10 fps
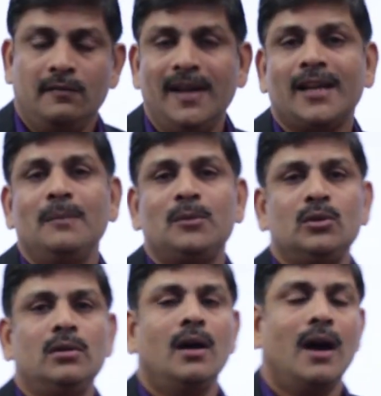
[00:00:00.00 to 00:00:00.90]
వెల్కమ్ టు
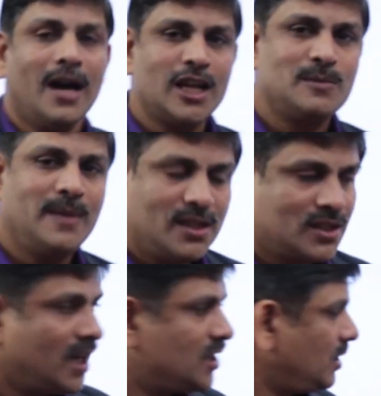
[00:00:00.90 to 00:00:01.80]
ఆర్ఎస్బి
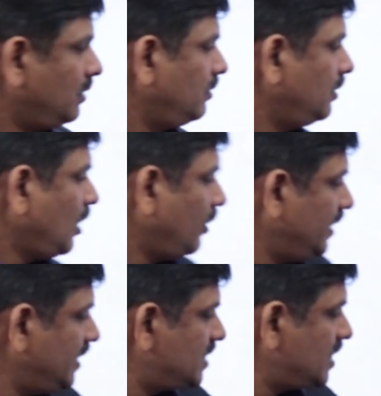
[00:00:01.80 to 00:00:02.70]
ఎడ్యుకేషన్ Now
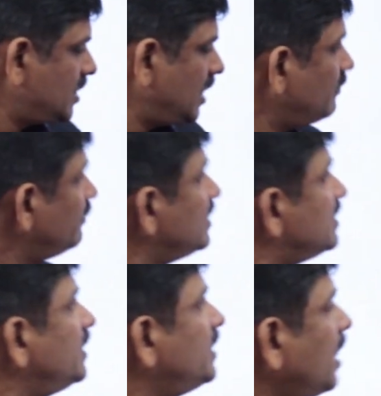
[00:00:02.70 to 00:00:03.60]
ఇన్ దిస్ సెషన్ we
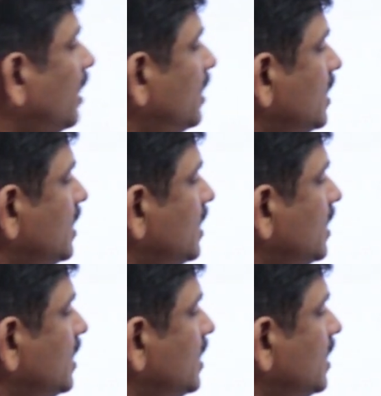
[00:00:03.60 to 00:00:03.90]
సీ ద